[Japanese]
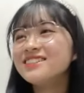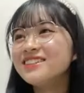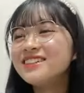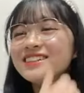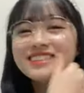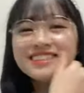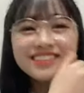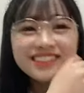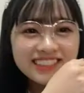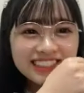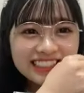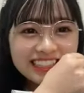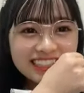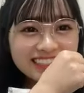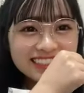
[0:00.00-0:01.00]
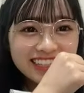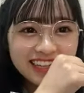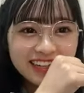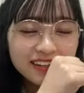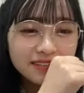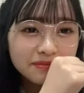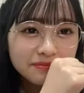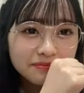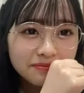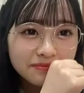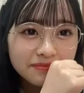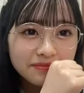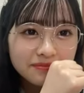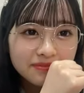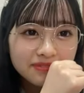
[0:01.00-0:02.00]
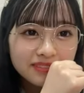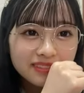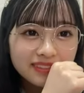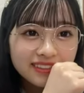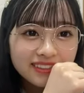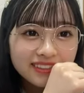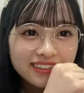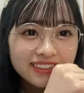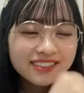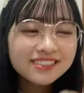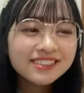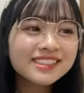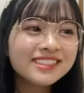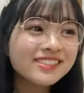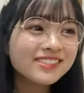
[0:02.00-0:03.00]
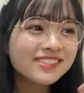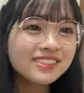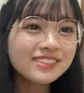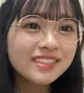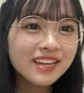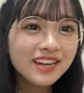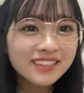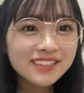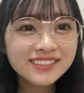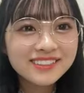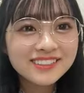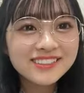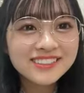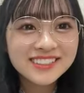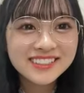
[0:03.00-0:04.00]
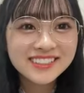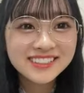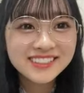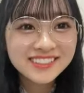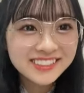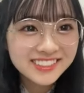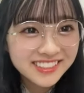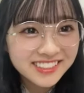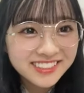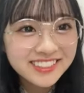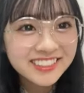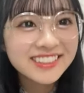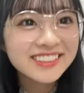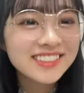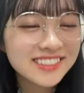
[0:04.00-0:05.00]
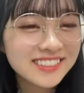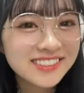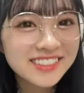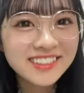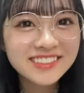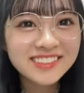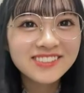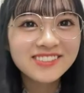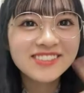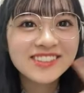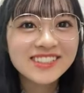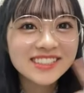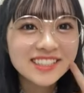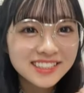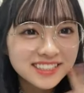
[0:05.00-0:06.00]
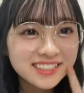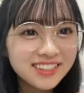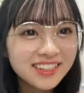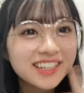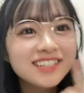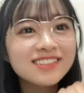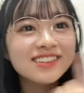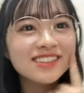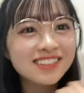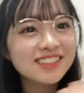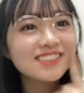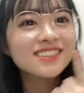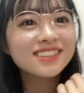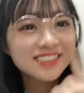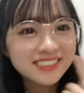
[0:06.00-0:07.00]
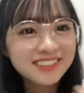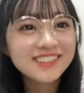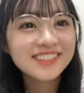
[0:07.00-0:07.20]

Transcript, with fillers: も本当に痛くて、口を閉じて開ける動作が本当に辛いんですよ。なのでもうこうやってずっと開けときたいです。